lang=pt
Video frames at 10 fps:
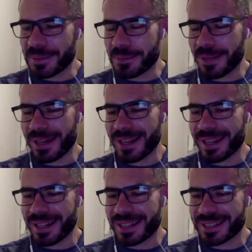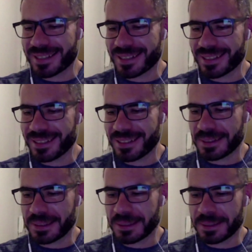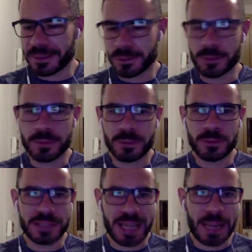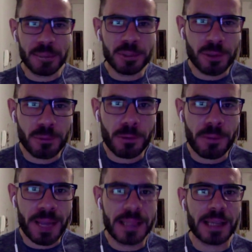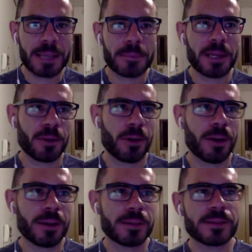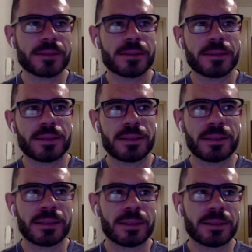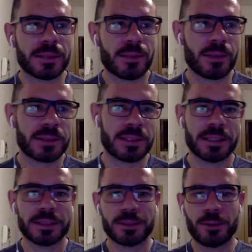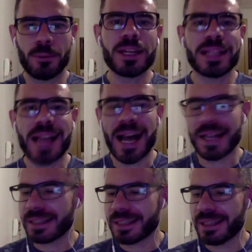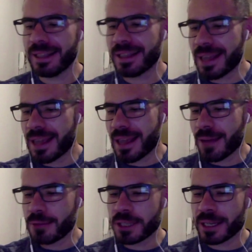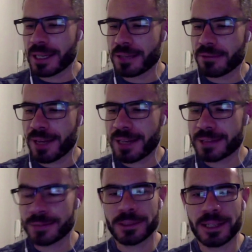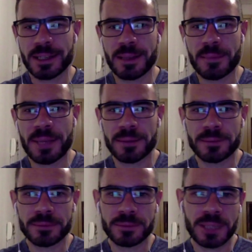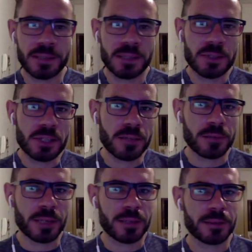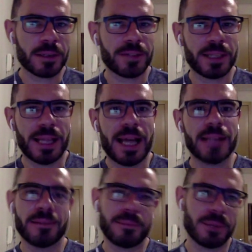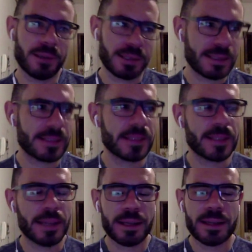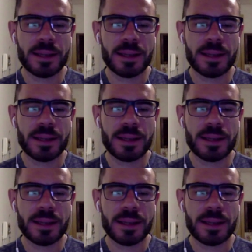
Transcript: Mas uh, no, no, sábado, normalmente, aqui para nós, uh, na nossa comunidade aqui, é um dia que a gente faz o treinamento, um treino de tiro, um treino intervalado, alguma coisa assim, né?